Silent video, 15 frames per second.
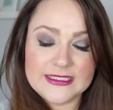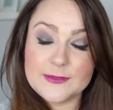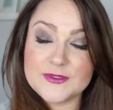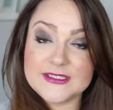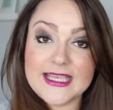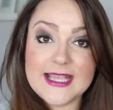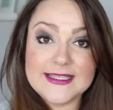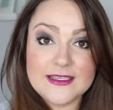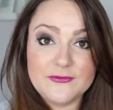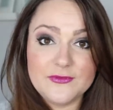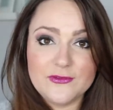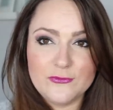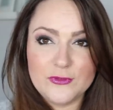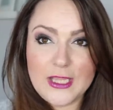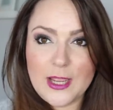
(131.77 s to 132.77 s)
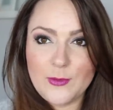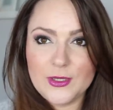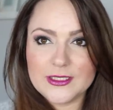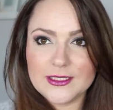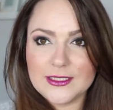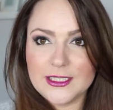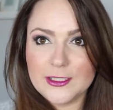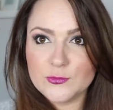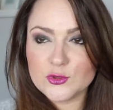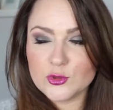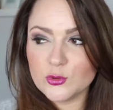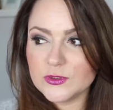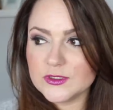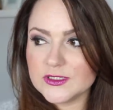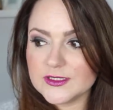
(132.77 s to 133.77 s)
ich habe sehr, sehr viel für die Arbeit gelebt
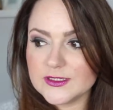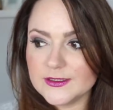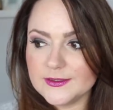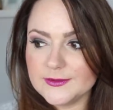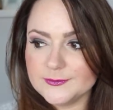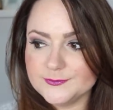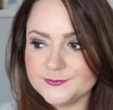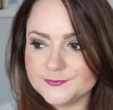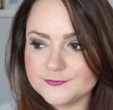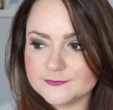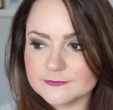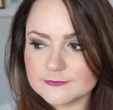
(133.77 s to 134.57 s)
und ähm,